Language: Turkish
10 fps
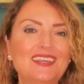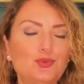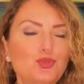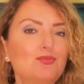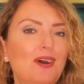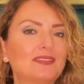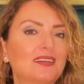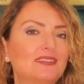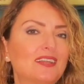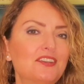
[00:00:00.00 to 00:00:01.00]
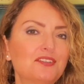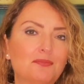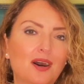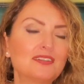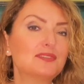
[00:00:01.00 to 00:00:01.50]
3 Mart'a kadar
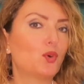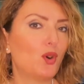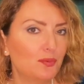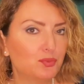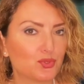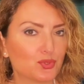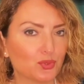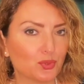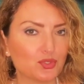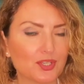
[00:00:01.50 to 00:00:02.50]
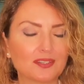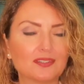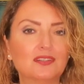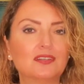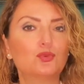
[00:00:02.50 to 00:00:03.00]
Mars Boğa burcunda olacak.